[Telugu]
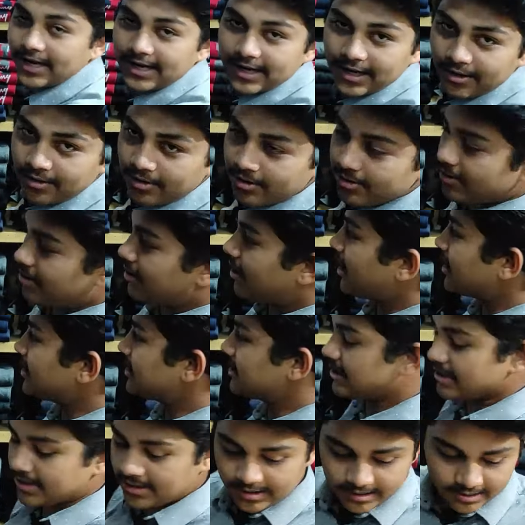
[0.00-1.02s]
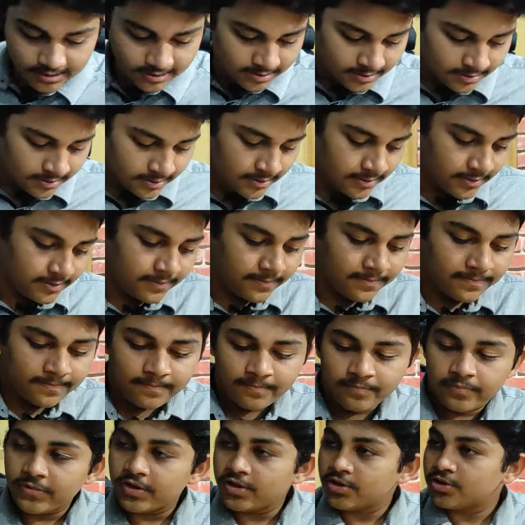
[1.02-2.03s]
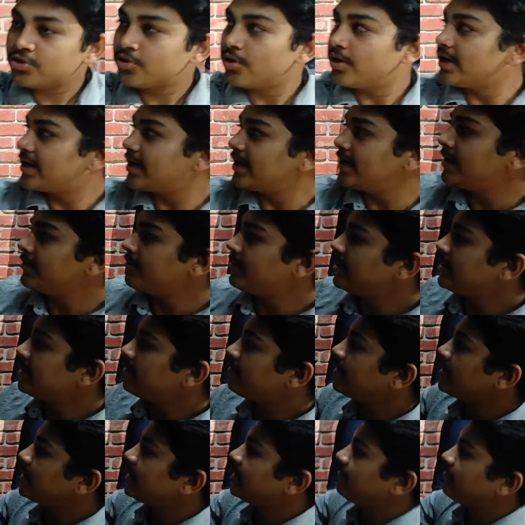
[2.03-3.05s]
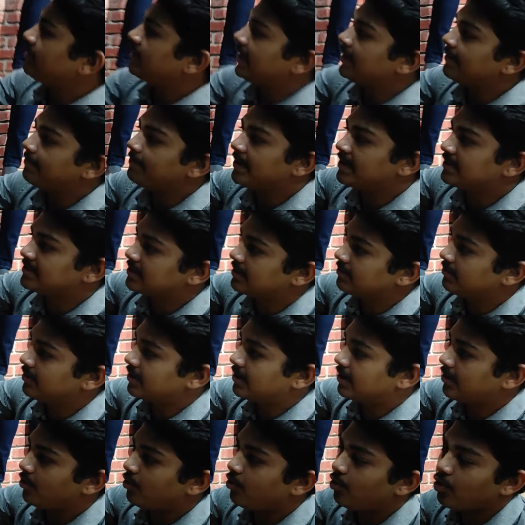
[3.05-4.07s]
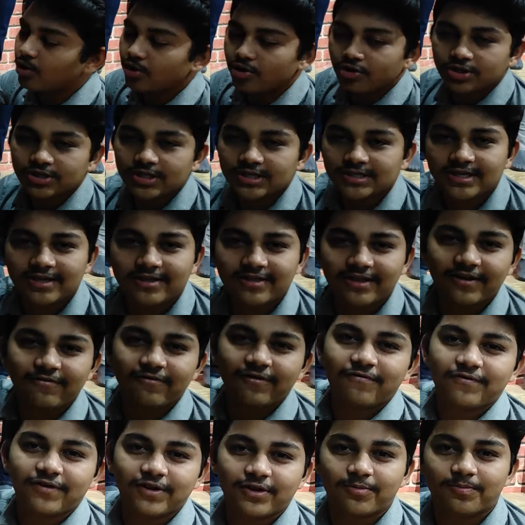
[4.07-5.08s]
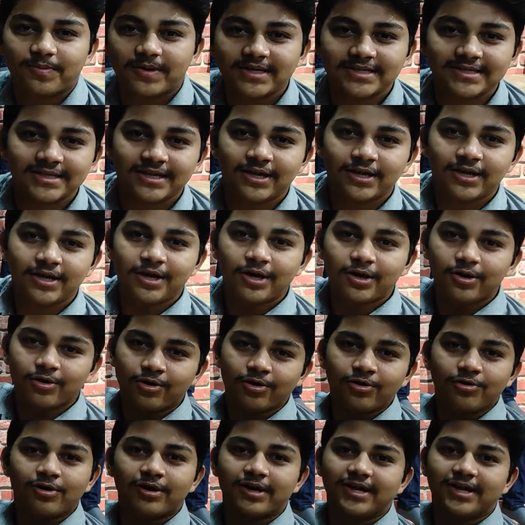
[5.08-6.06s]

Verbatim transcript: ఇక్కడ లాస్ట్ సో ఇక్కడ ఏమంటే మనకి ఇవి నైట్ ప్యాంట్స్ అనమాట ఒకటి వచ్చేసి త్రీ ఫిఫ్టీ రూపీస్ రెండు